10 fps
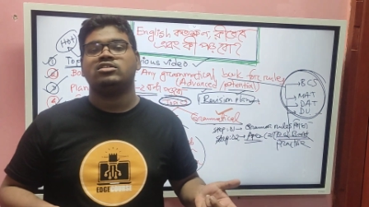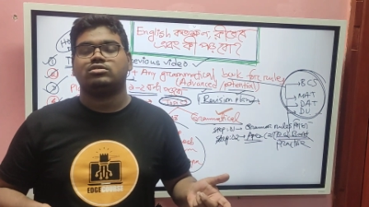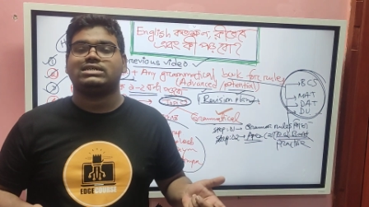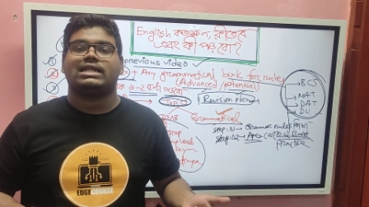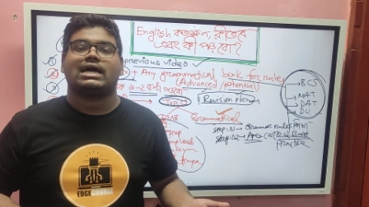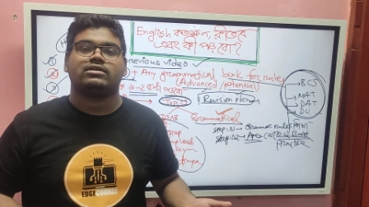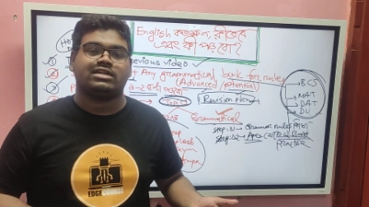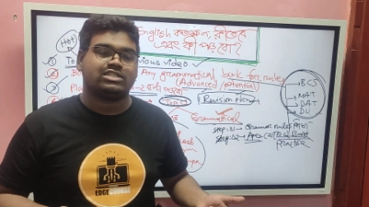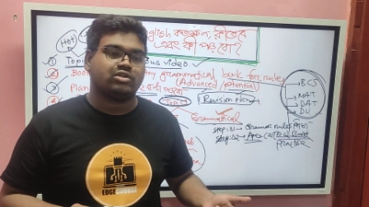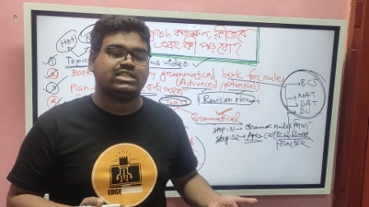তো যার
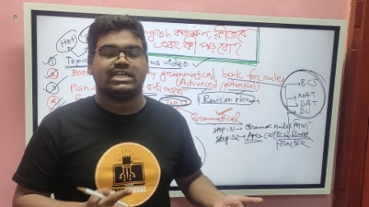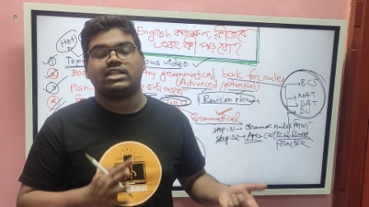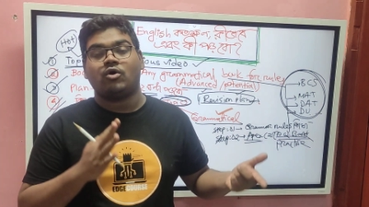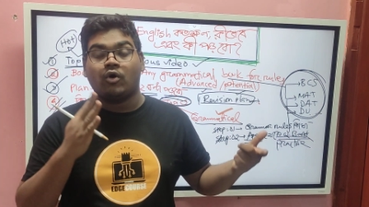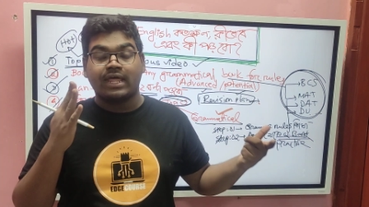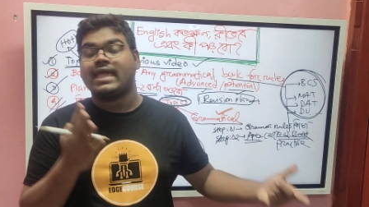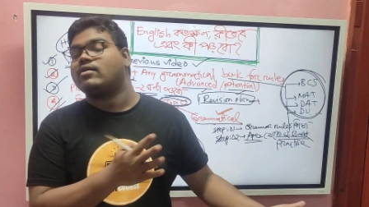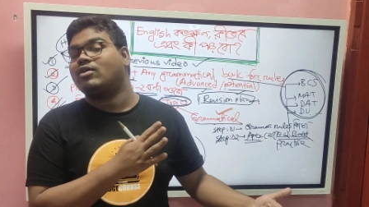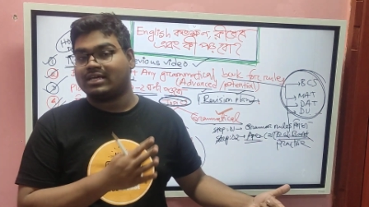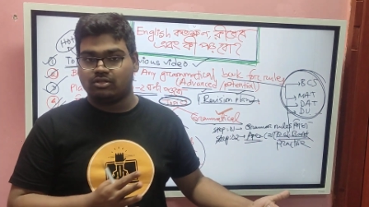কারণে আসলে সেখানে অনেক
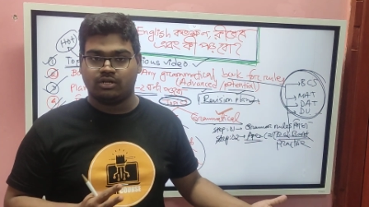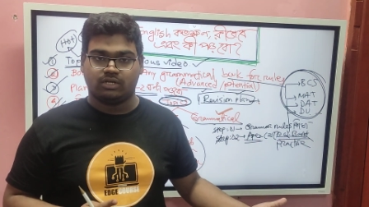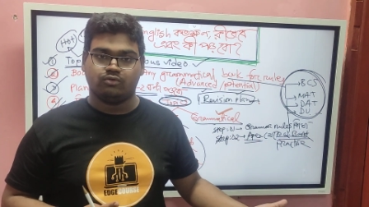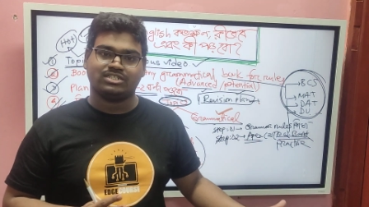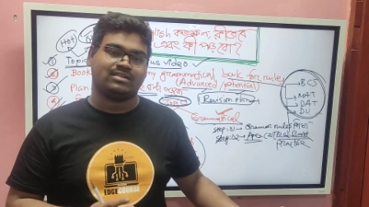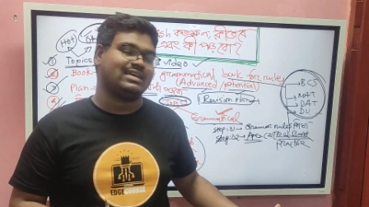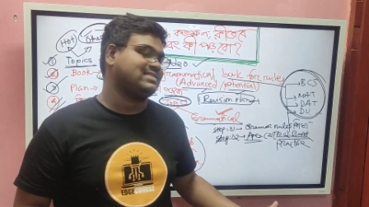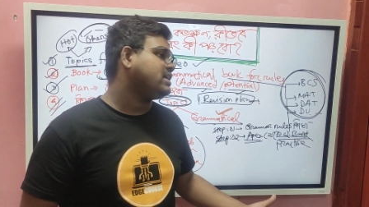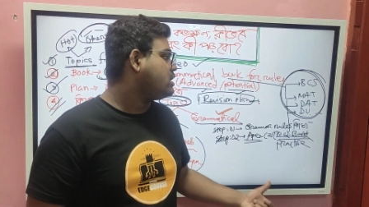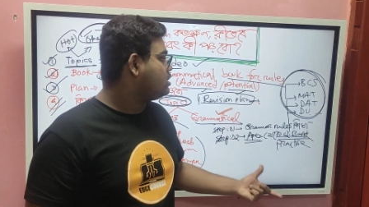অনেক ধরনের কোশ্চেন
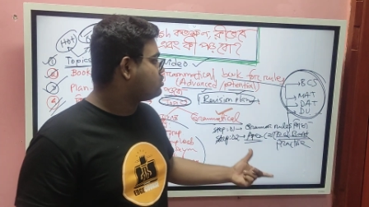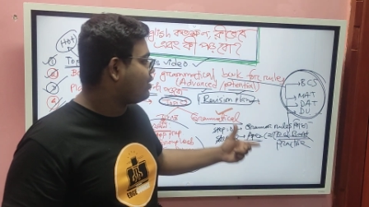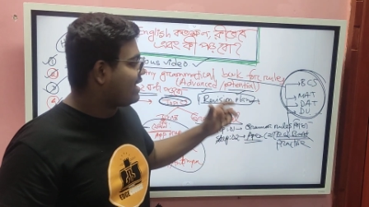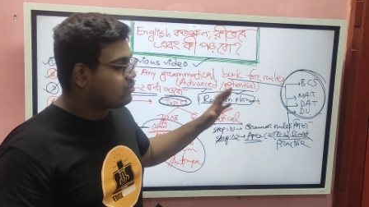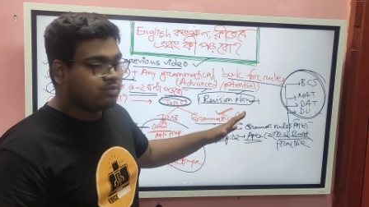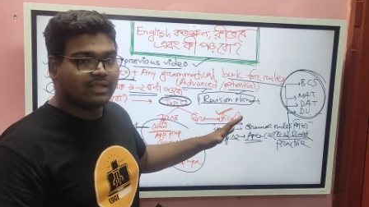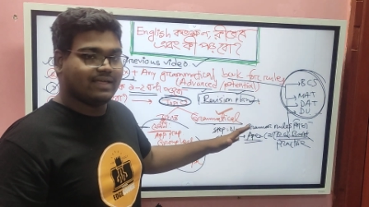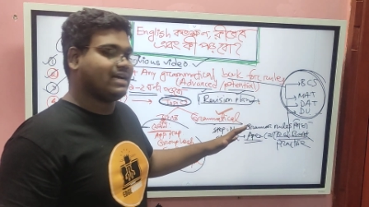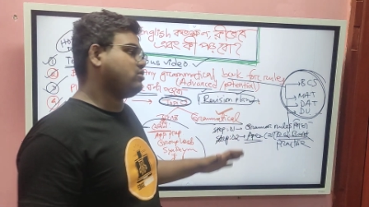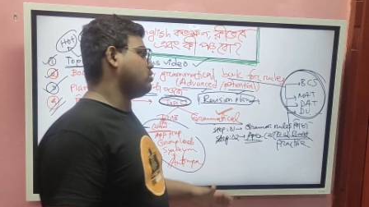আছে সো এতগুলো দেখার